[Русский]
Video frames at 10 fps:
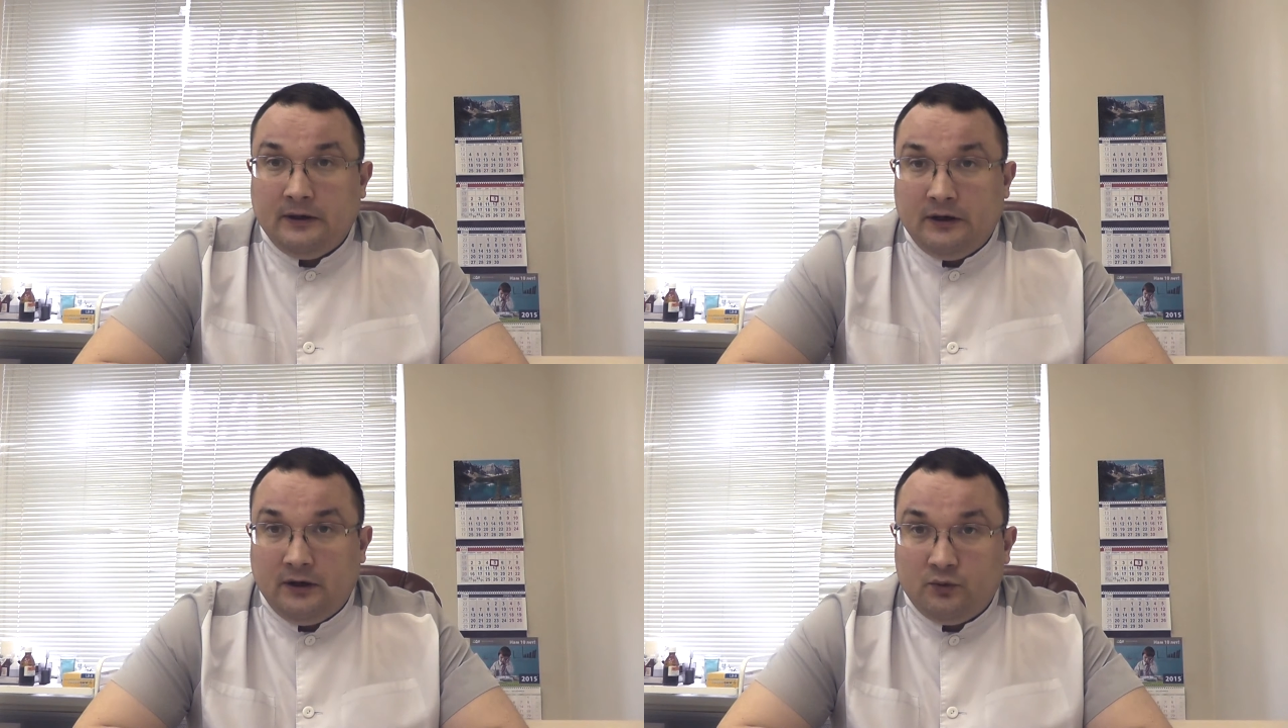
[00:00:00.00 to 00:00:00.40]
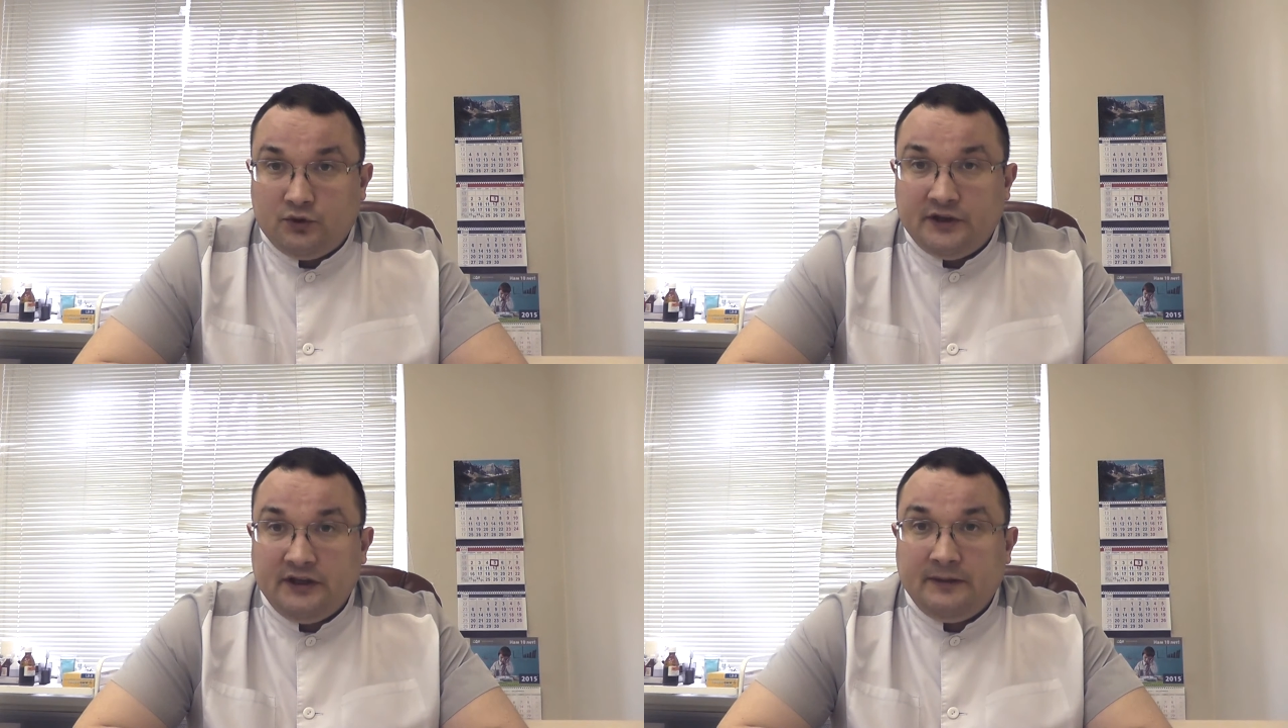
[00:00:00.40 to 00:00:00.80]
а,
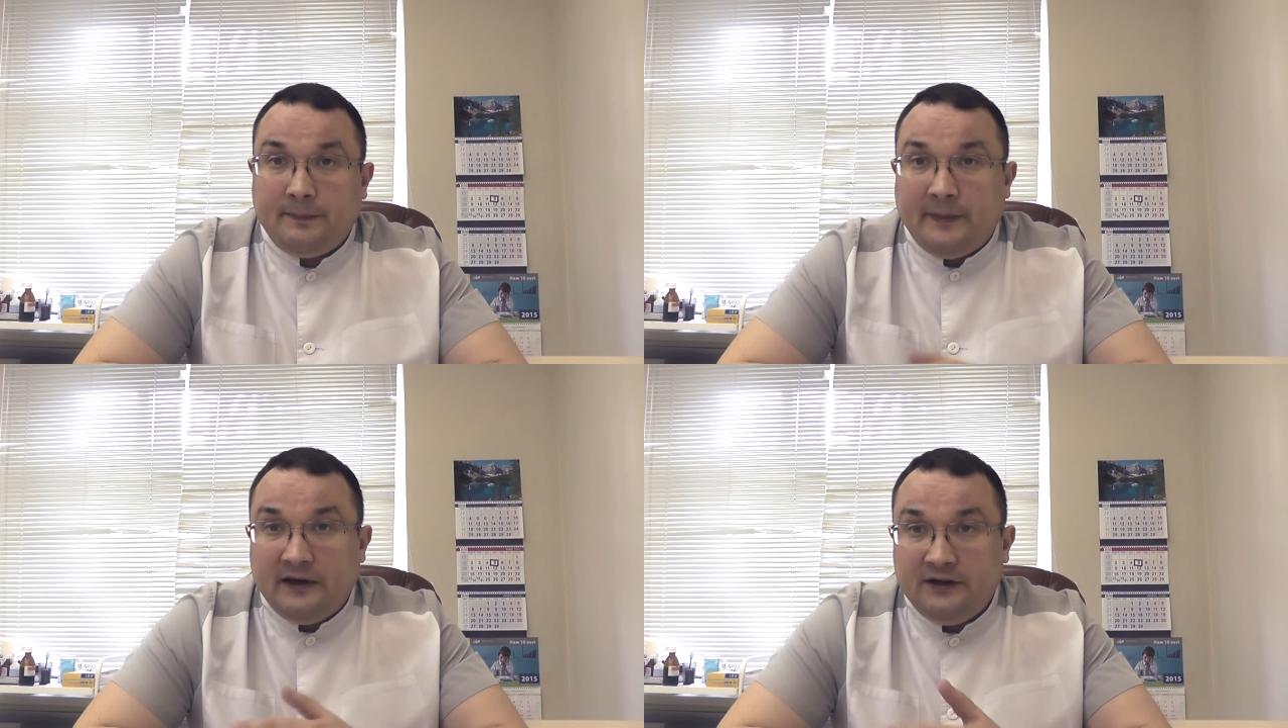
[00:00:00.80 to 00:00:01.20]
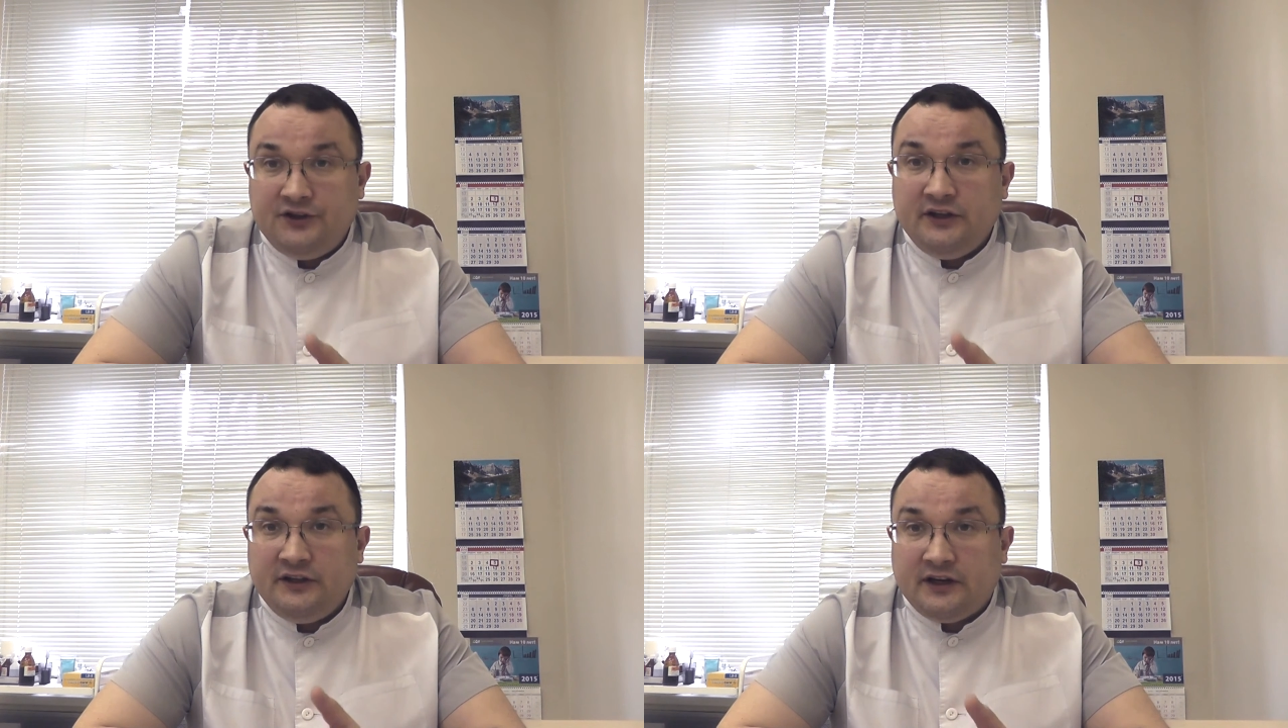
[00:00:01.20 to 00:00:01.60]
уже
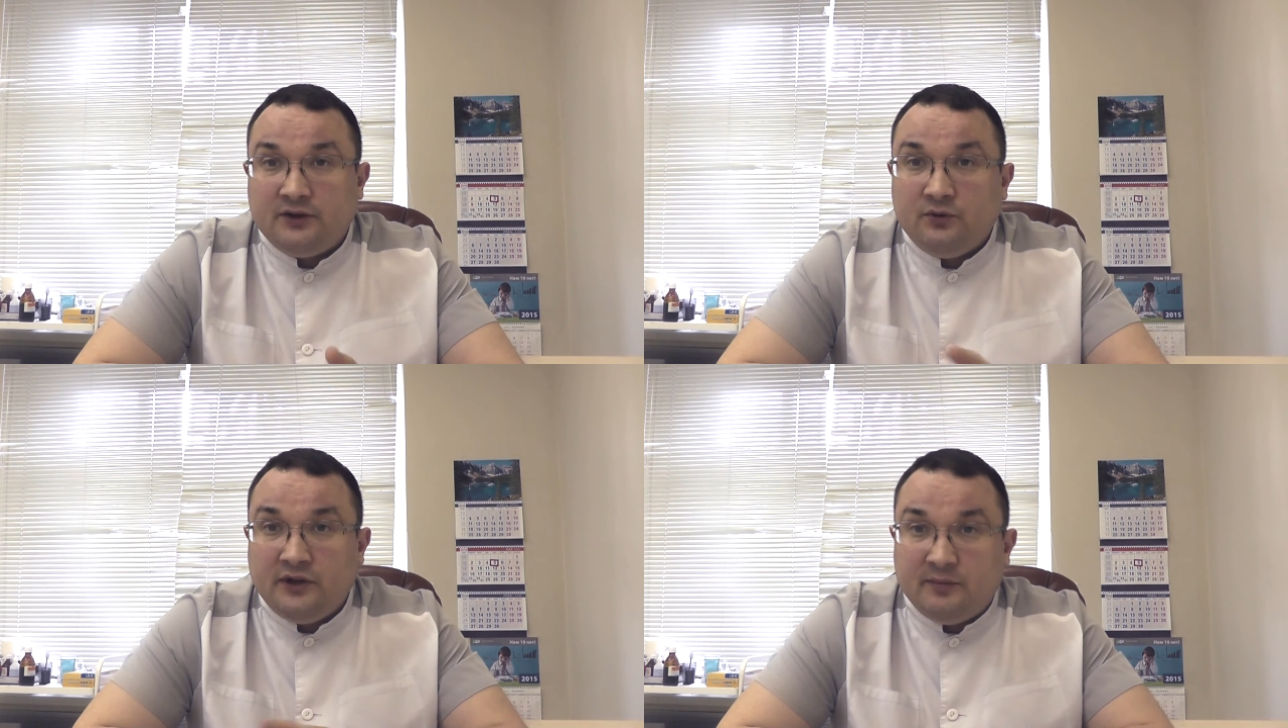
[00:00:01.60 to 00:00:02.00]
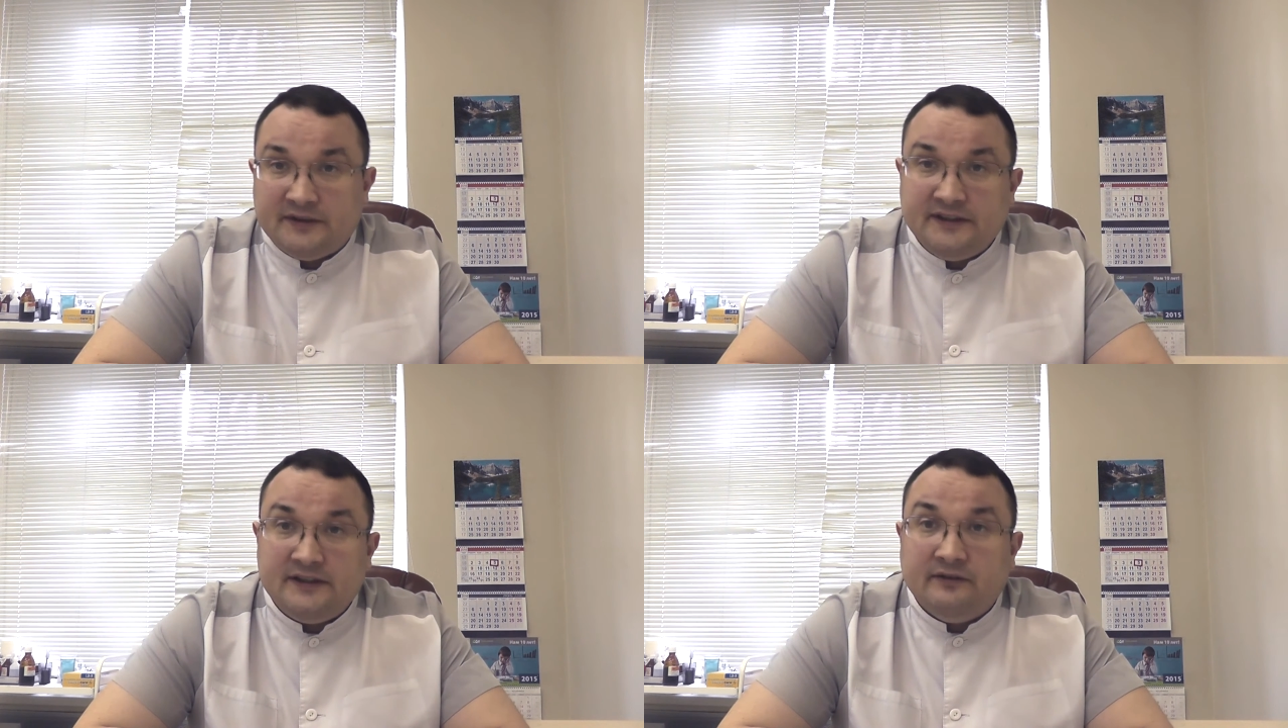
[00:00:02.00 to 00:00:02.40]
лечение, которое
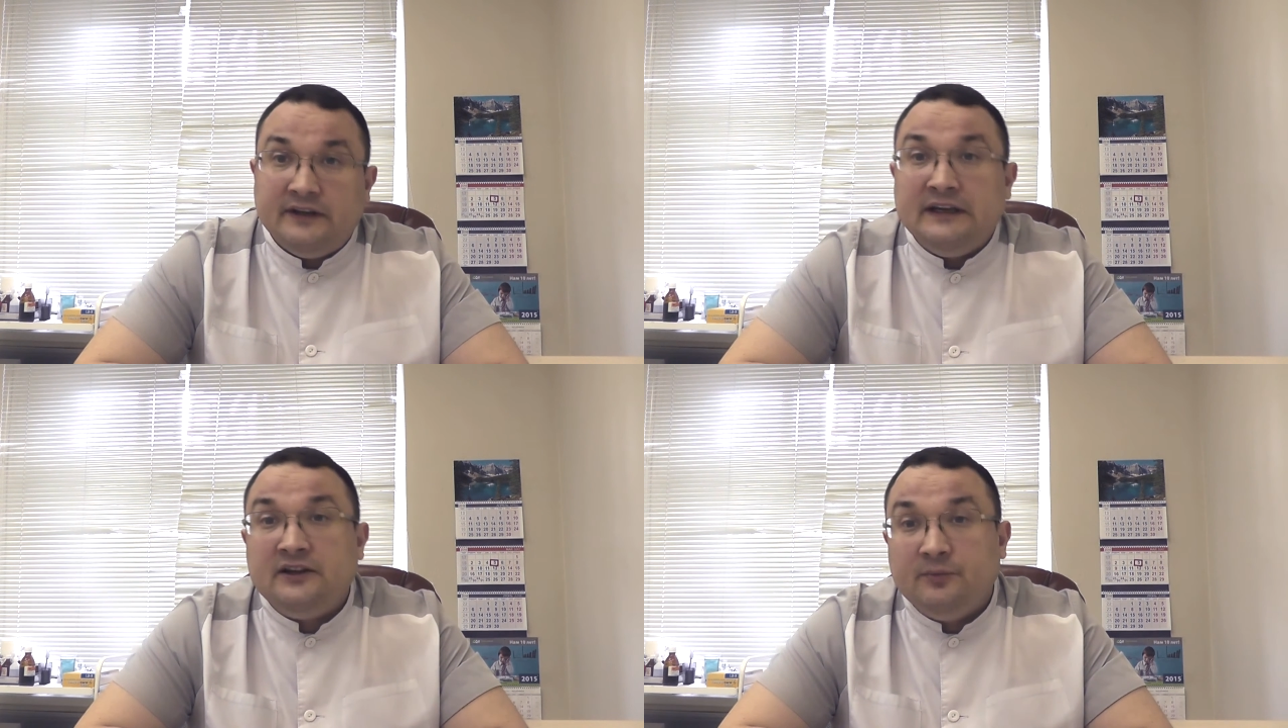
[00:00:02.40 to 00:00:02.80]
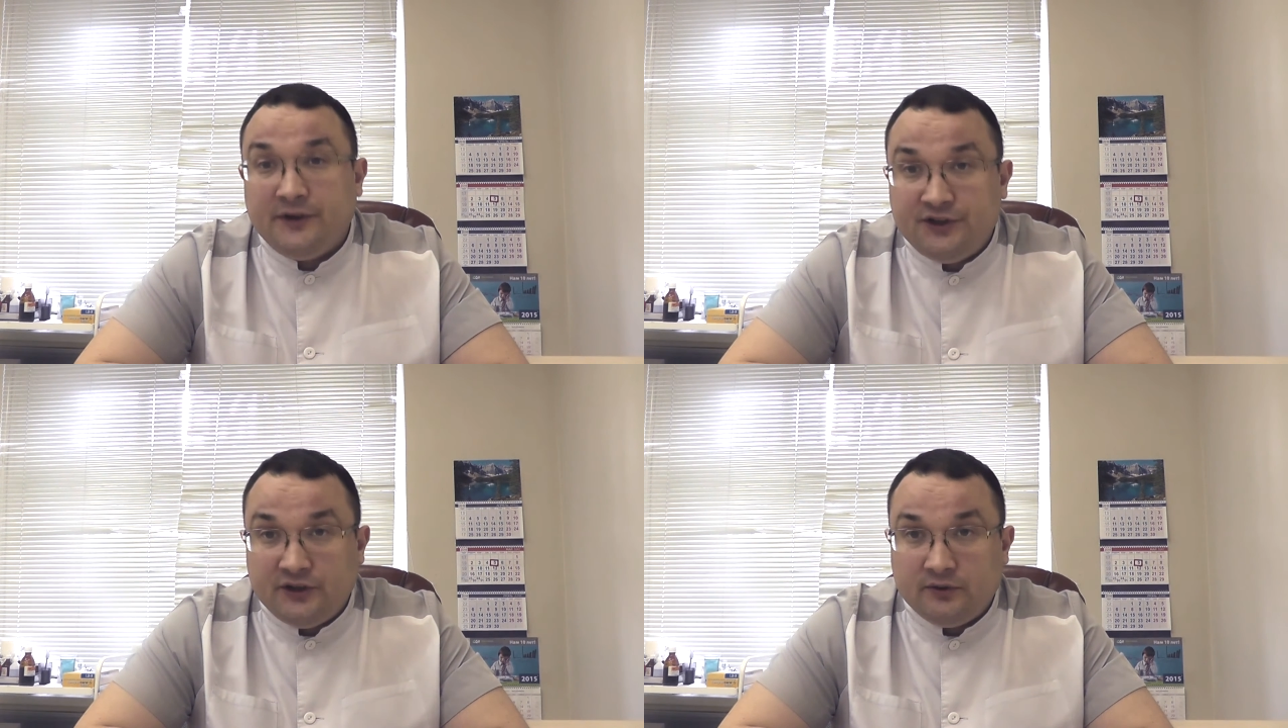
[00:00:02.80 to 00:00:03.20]
непосредственно влияет на
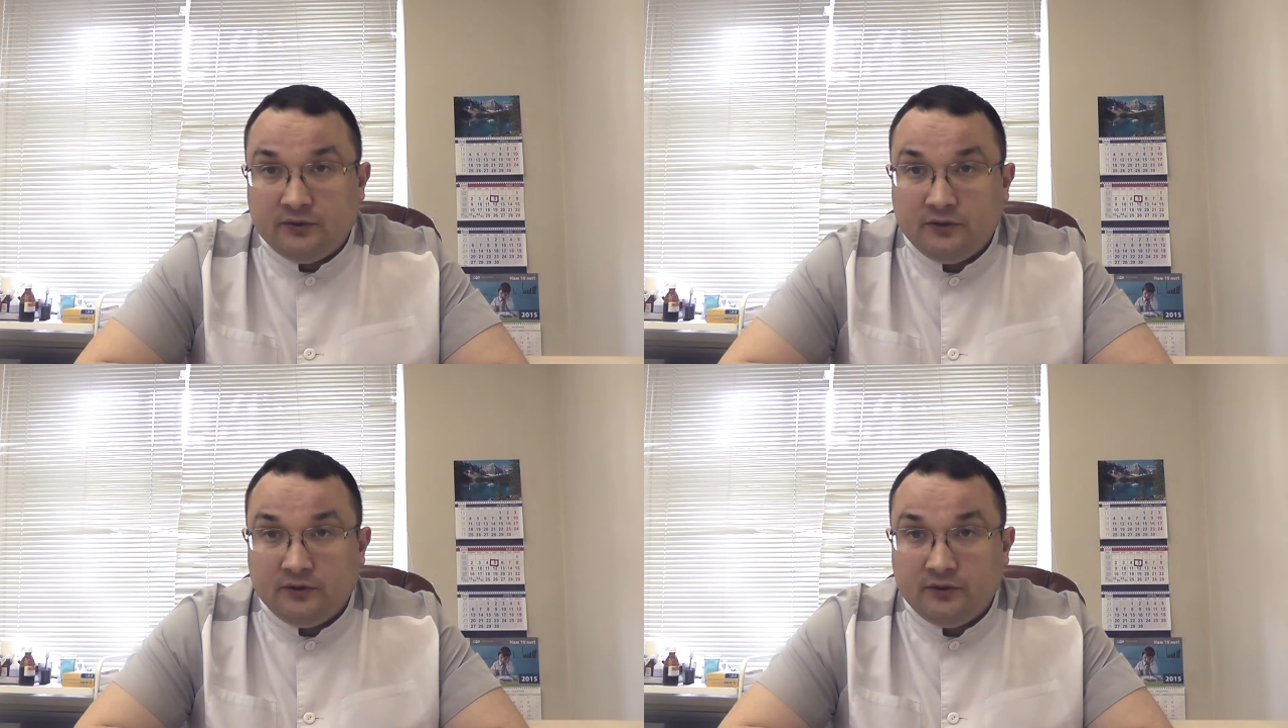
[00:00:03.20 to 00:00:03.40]
причину,